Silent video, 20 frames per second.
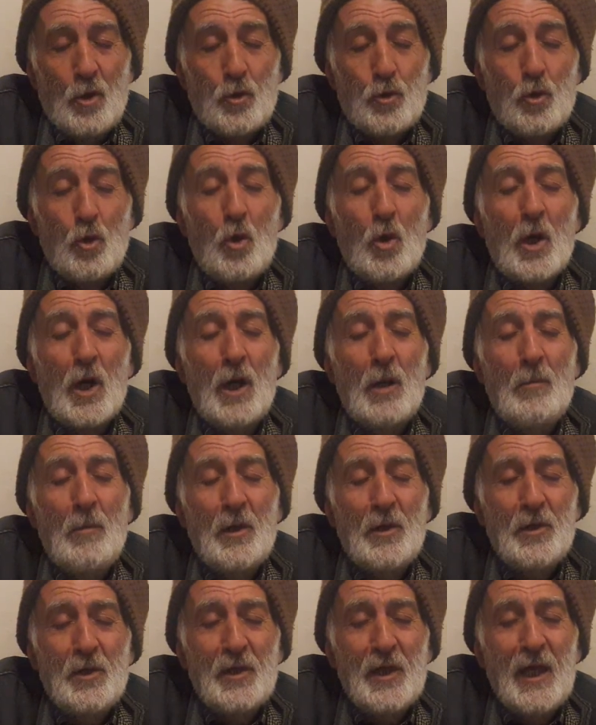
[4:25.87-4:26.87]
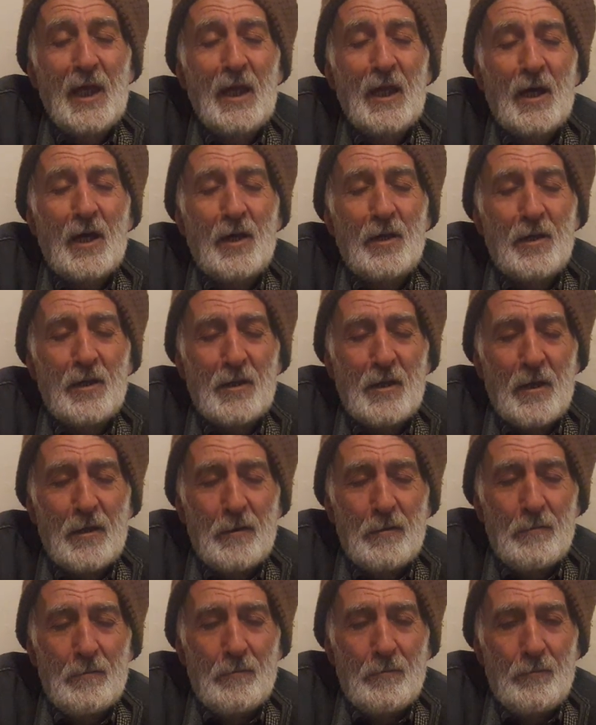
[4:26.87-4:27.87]
Çok kalmadı değerli
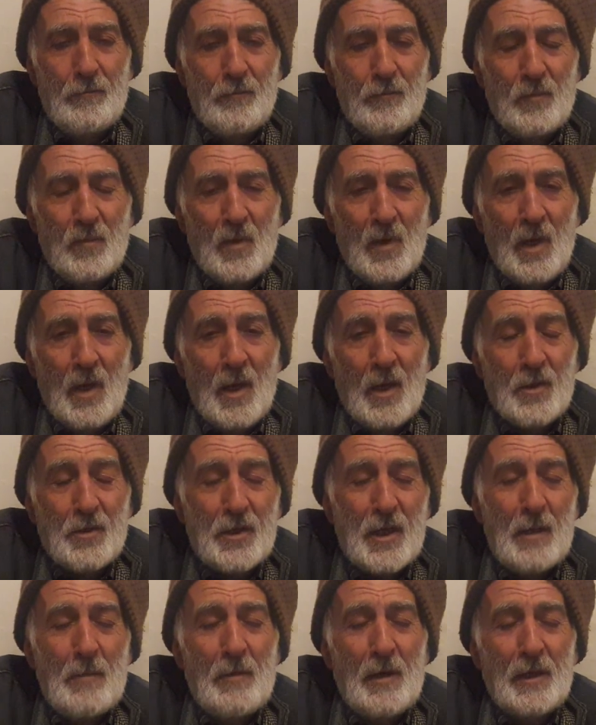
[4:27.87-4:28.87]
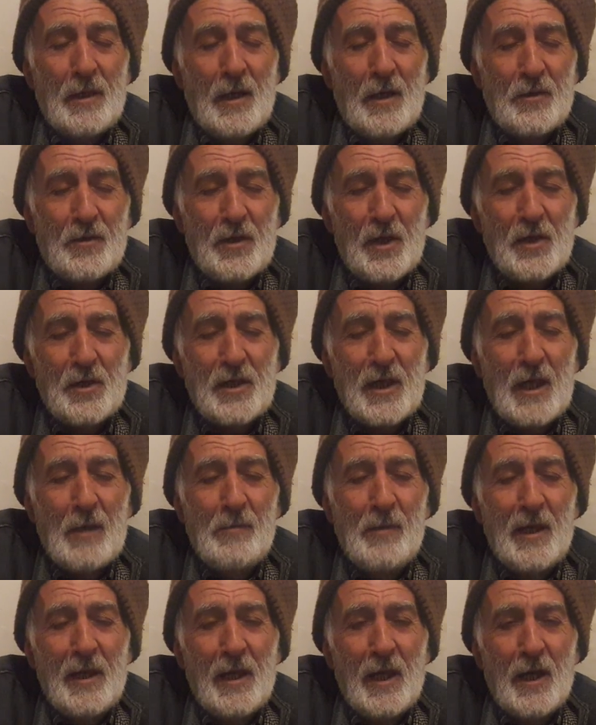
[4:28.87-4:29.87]
kardeşlerim. Semada ses
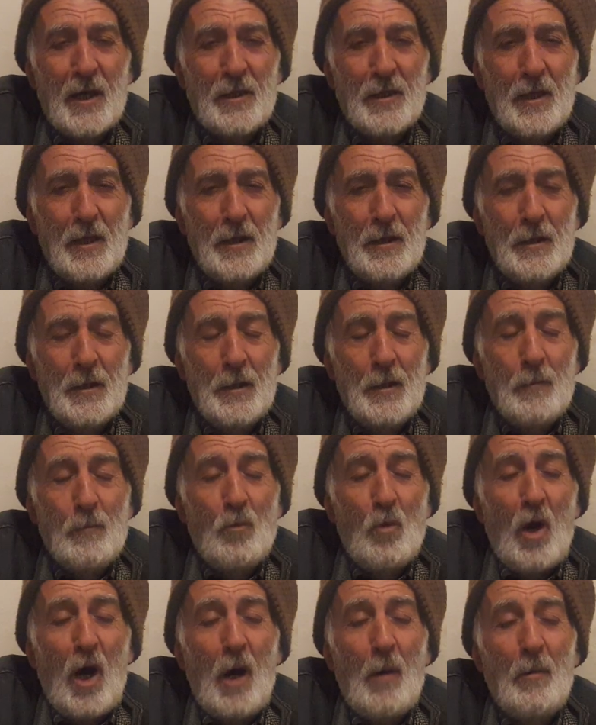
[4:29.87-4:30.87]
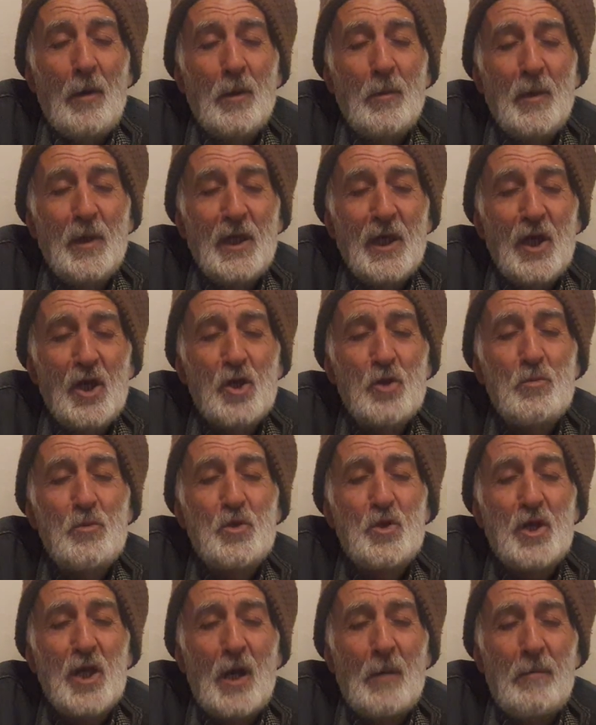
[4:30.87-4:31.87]
gelmeyene kadar Muhammed Melih hiçbir
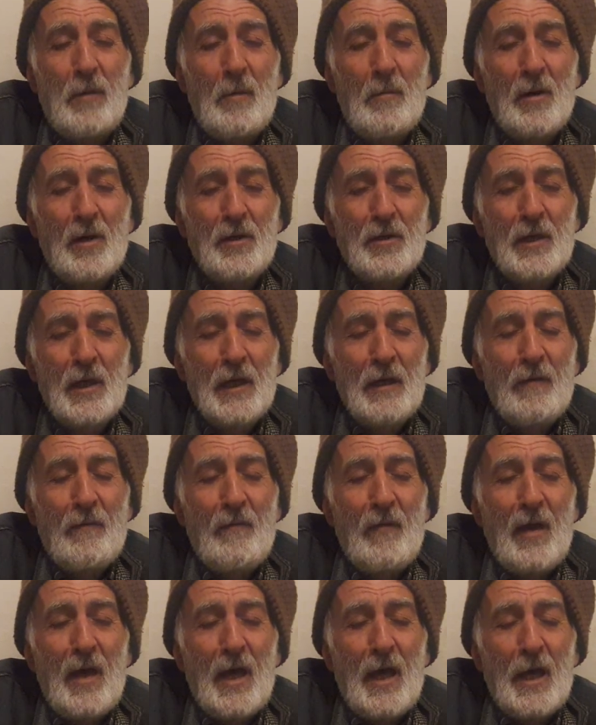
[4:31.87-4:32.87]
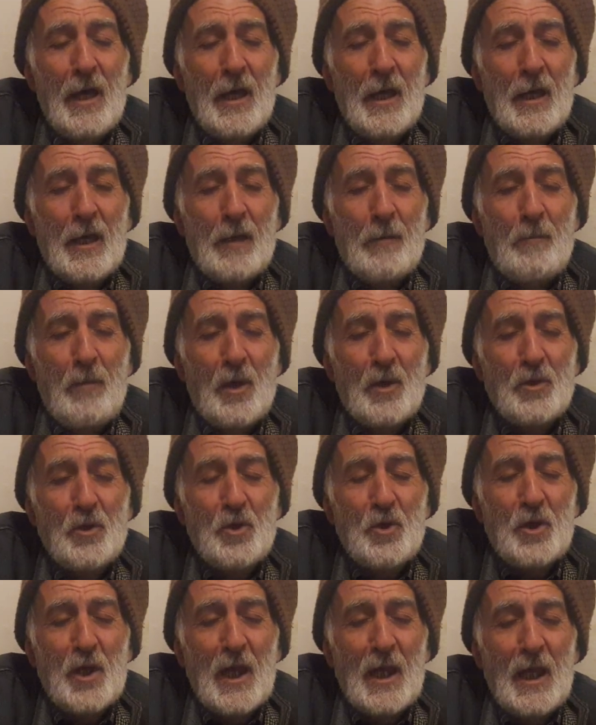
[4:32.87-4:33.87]
şey yapamaz ve bazı
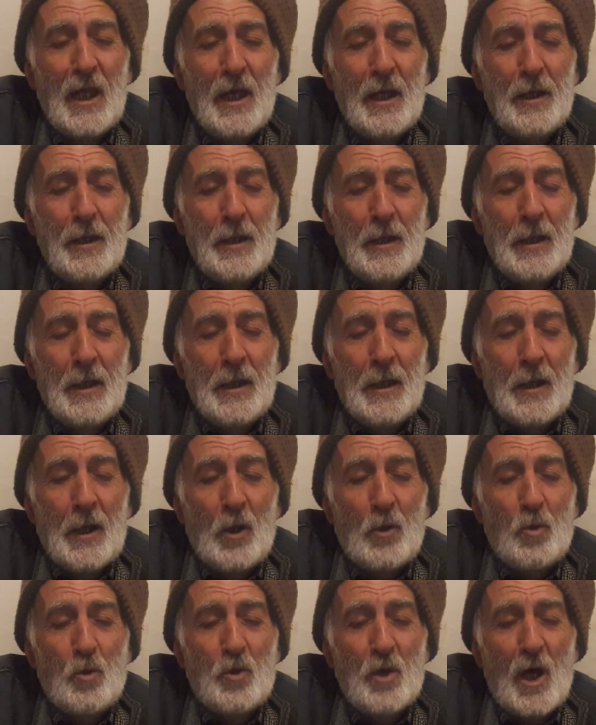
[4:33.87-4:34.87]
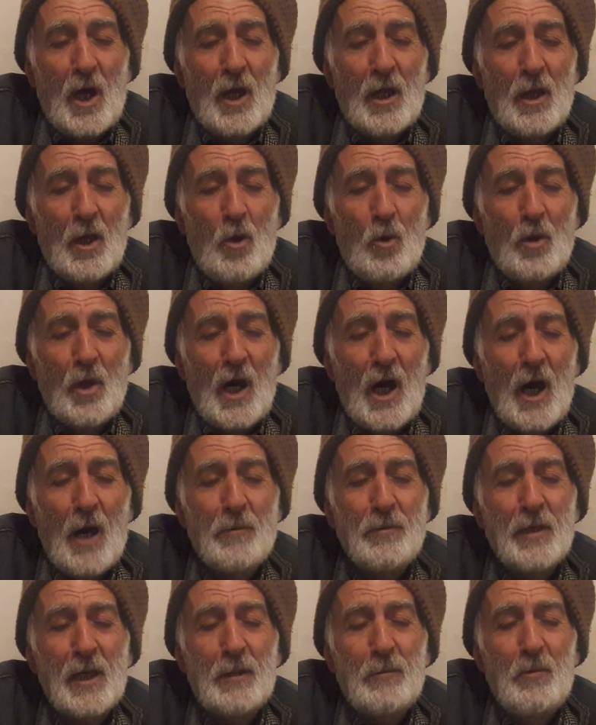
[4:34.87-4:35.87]
şeyler Yüce Allah ona
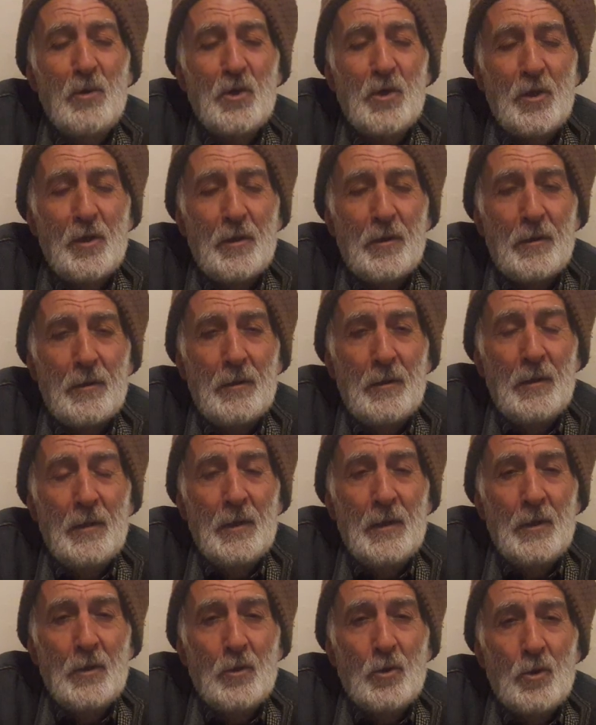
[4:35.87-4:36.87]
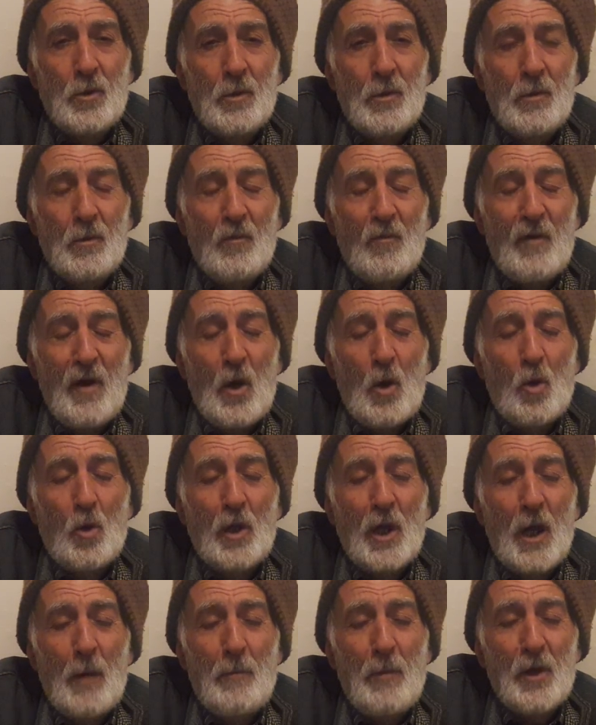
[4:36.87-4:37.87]
hapsetmiştir. Ve
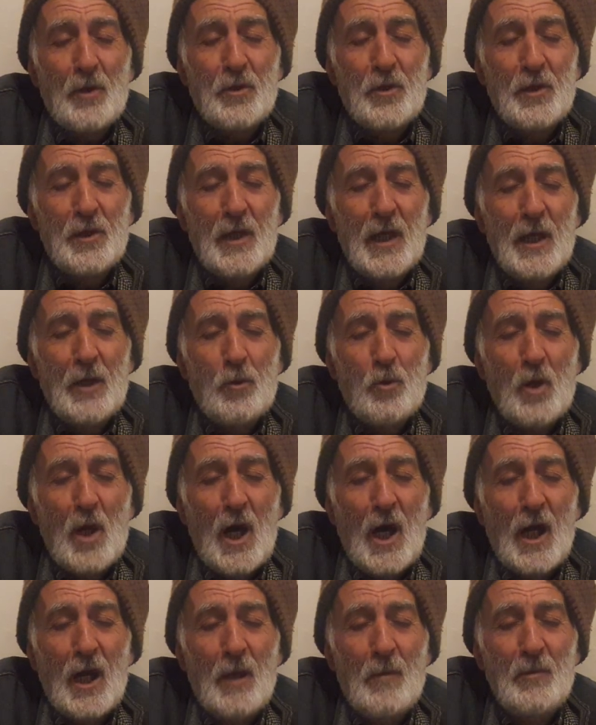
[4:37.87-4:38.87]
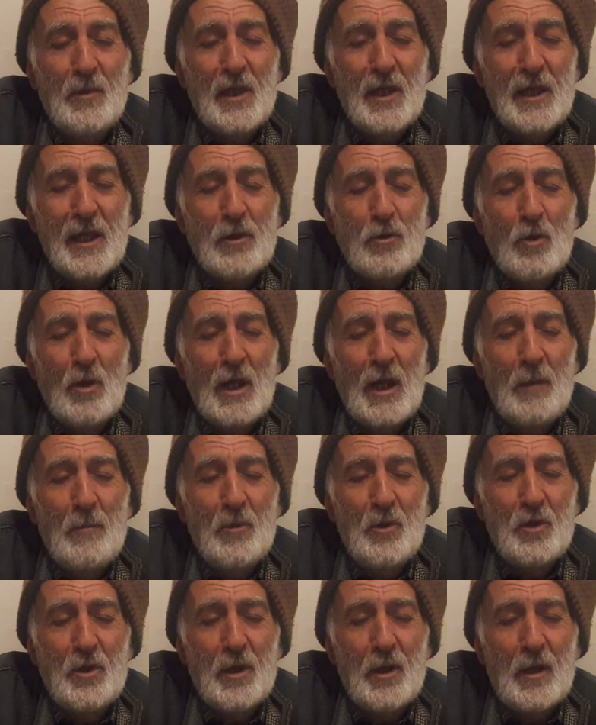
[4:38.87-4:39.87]
ona batında rüya aleminde de
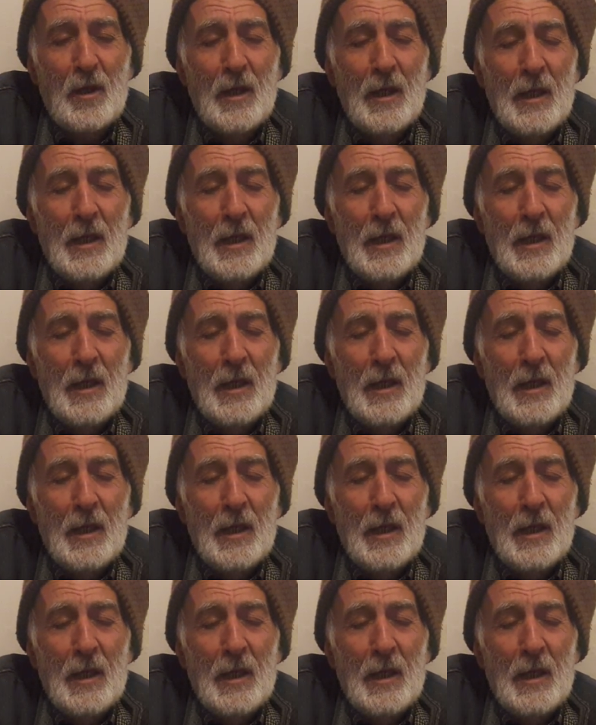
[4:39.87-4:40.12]
söylenmiştir.